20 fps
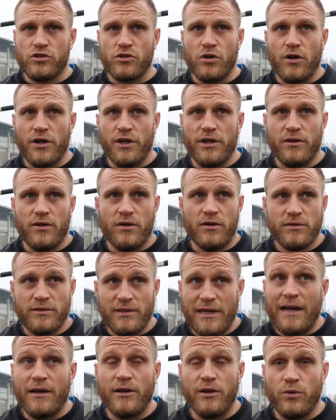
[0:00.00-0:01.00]
storico.
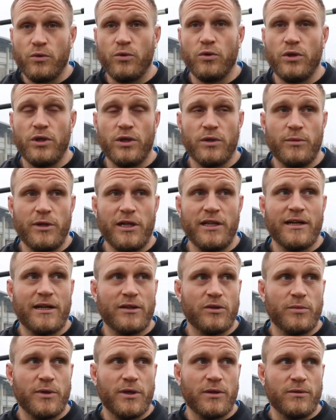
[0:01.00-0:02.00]
L'anno in cui ho
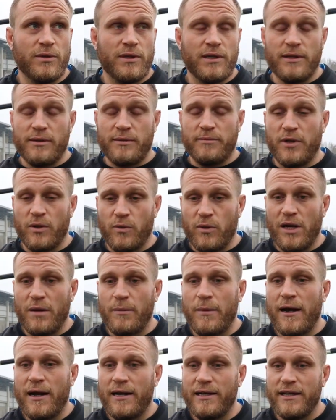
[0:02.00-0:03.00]
militato per quella, per quella
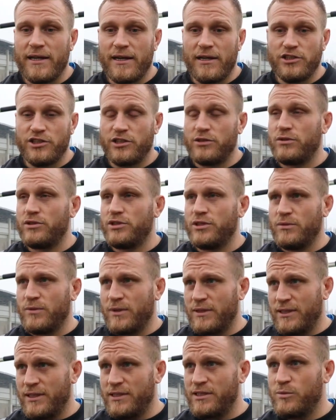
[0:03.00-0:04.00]
maglia era il
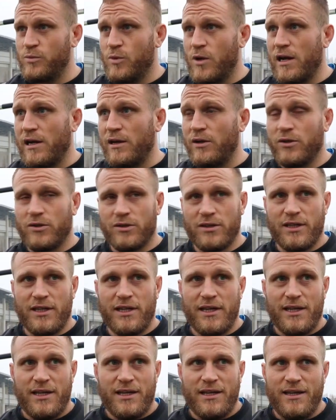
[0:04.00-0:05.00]
150 anno
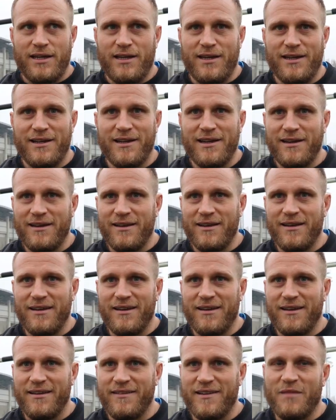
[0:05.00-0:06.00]
e nel,
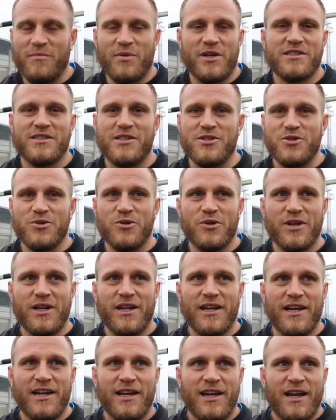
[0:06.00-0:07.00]
nella
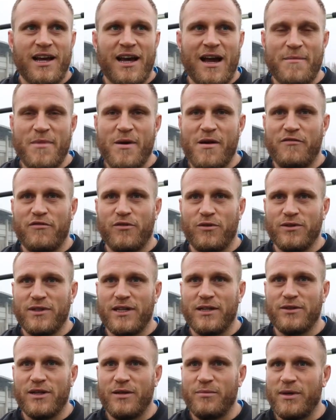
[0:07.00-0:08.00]
prestagione abbiamo
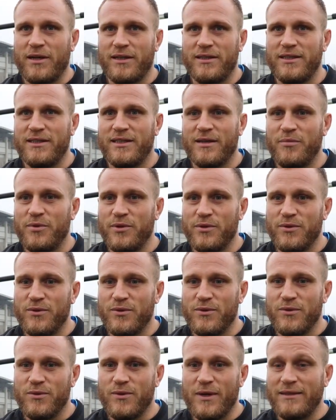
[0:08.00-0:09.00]
affrontato la partita più
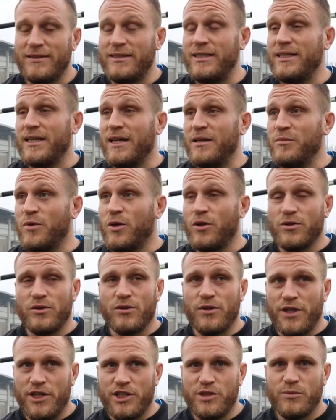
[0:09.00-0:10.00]
antica al
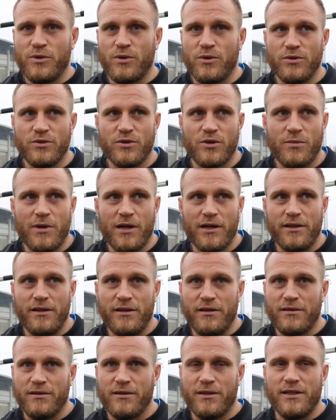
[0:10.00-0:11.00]
mondo, Ritmo contro Black
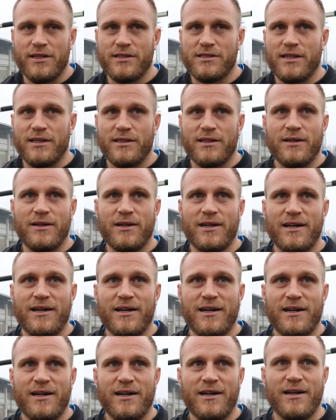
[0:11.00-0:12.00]
East, ed è
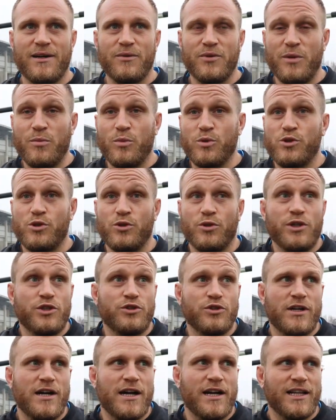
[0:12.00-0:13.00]
stata un'emozione
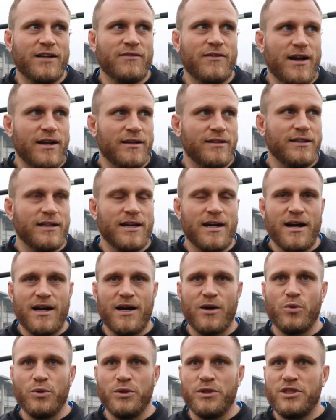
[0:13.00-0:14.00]
giocare davanti a
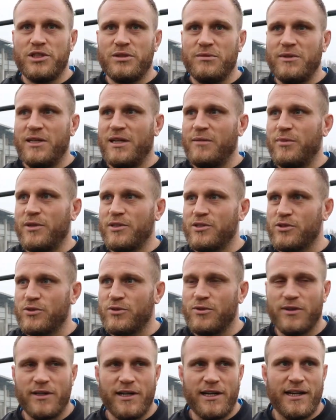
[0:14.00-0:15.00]
15.000
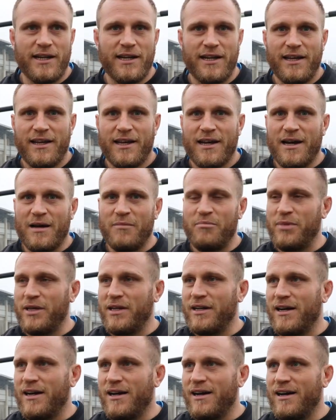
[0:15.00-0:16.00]
persone
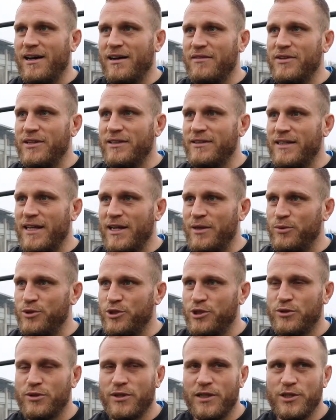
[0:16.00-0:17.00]
appena ventenne
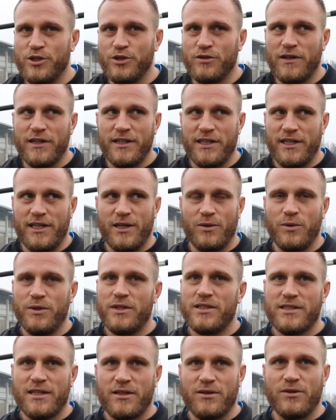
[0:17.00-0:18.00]
uscito dalle giovanili,
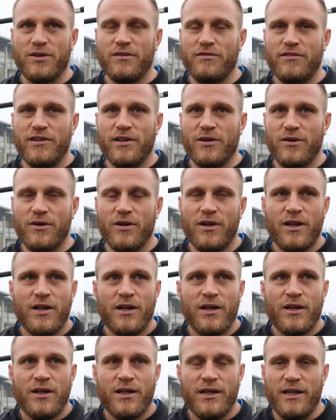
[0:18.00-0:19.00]
quindi è stato davvero
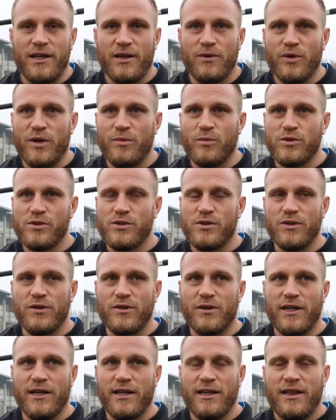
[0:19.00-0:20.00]
eh,
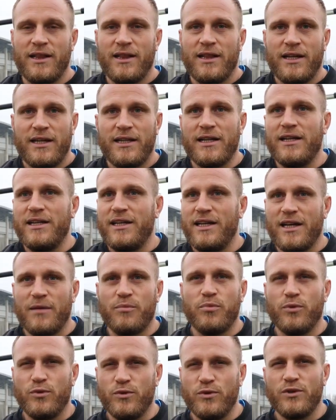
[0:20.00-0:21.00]
un'emozione. E da lì
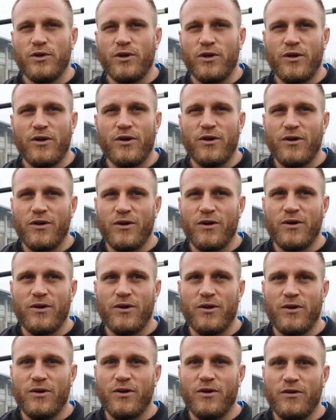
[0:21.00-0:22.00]

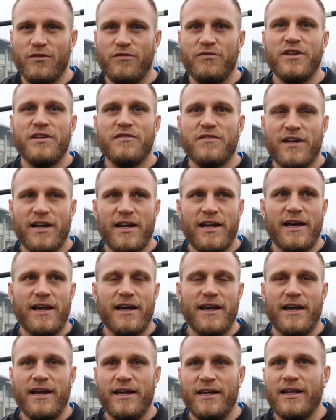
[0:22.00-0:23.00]
appunto
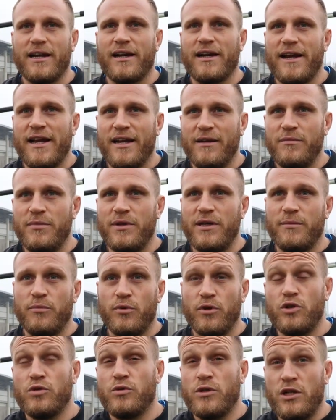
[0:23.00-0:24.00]
vivere il rugby,
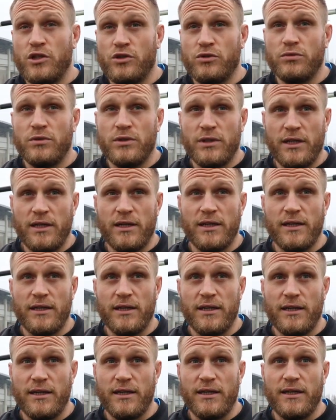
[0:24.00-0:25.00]
poi nel, sud,
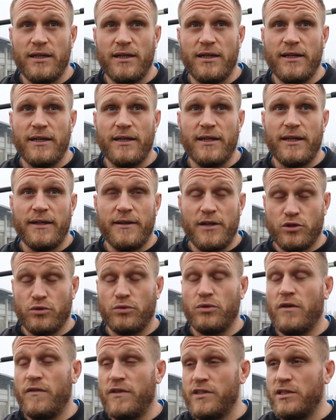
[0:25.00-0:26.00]
nel, nel
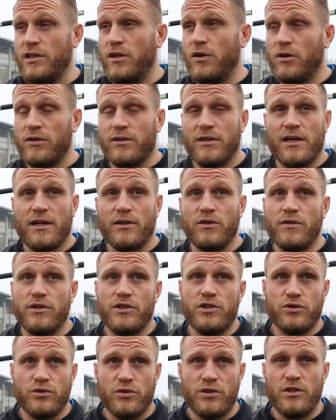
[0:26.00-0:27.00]
sud-ovest di Londra dove
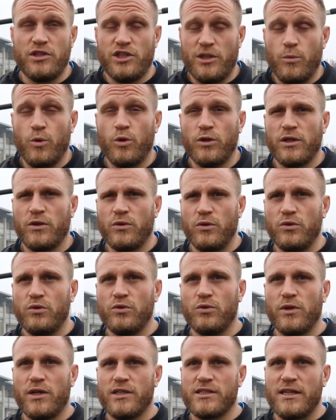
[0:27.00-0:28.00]
c'è molta
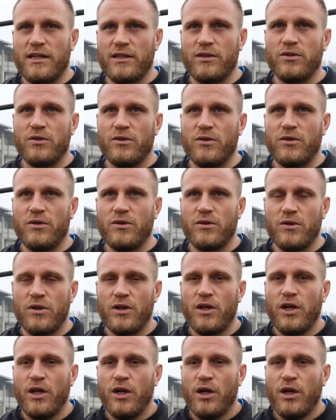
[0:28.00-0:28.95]
cultura, è stato